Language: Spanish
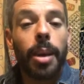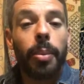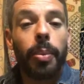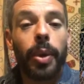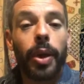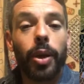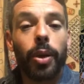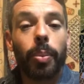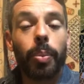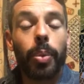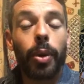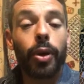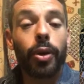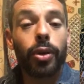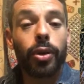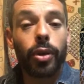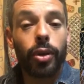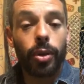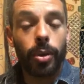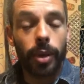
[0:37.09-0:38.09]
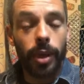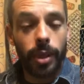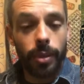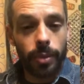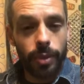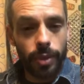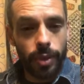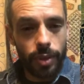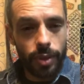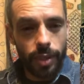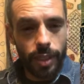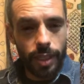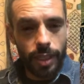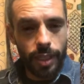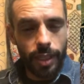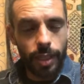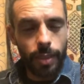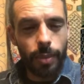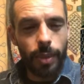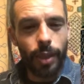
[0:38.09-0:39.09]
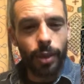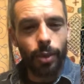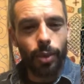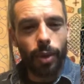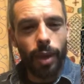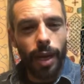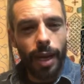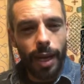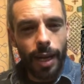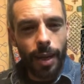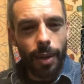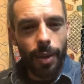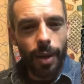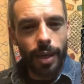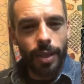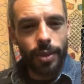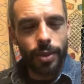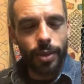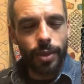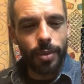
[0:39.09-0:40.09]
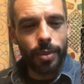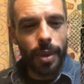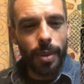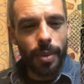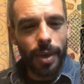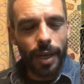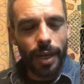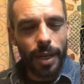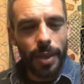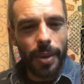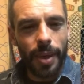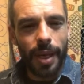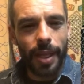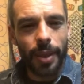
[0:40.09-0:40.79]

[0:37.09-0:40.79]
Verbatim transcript: Pero pronto nos veremos si Dios quiere. Te mando un gran abrazo y vamos arriba,